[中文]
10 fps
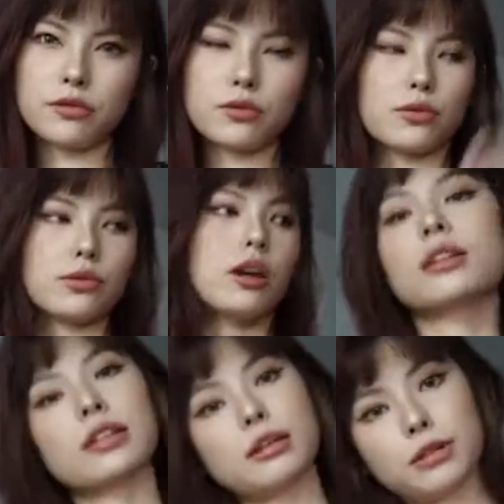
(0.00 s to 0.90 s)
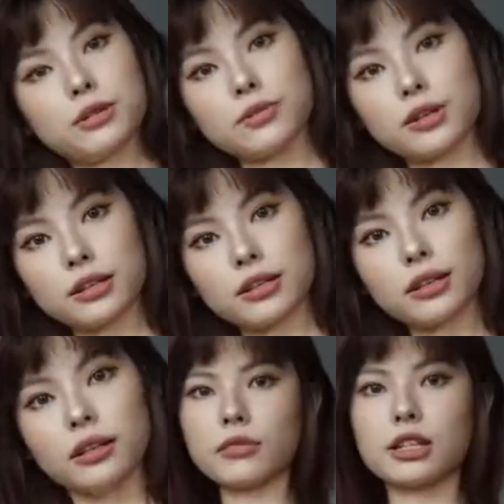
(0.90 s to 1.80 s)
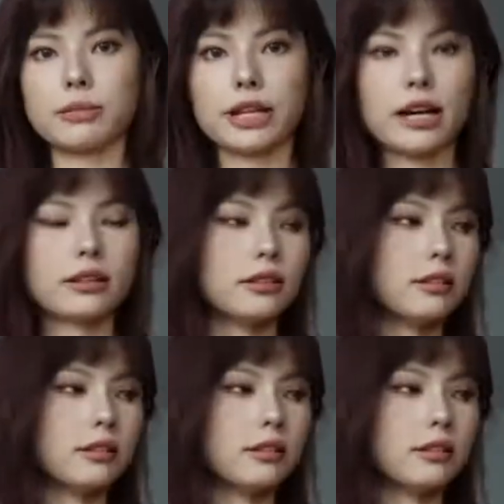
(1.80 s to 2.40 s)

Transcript: 复古。你们觉得呢？怎么样？